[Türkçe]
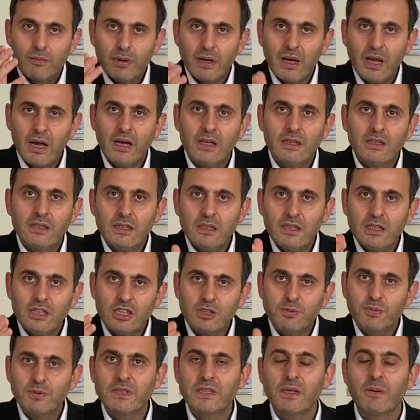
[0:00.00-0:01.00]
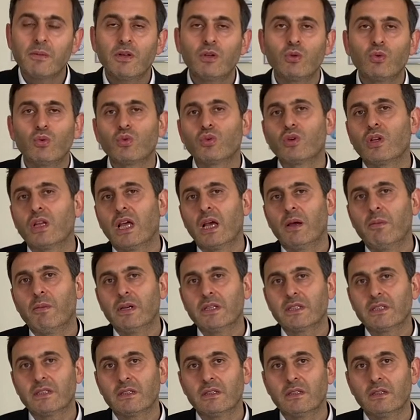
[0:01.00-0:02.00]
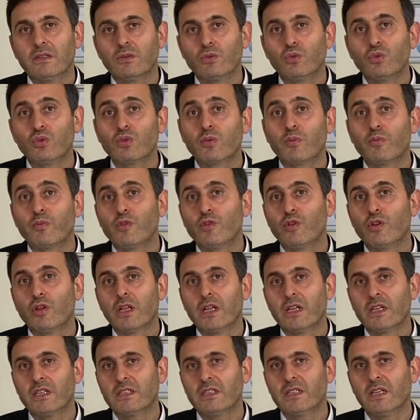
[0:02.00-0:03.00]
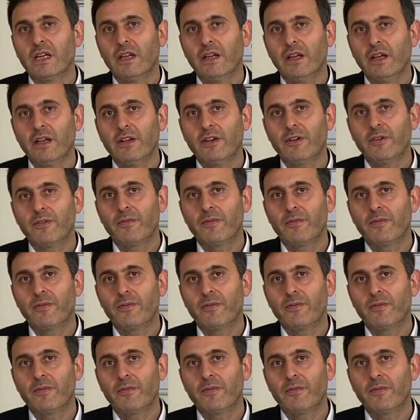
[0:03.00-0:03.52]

planı hiçbir zaman uygulayamazsın YouTube videoları izleyerek.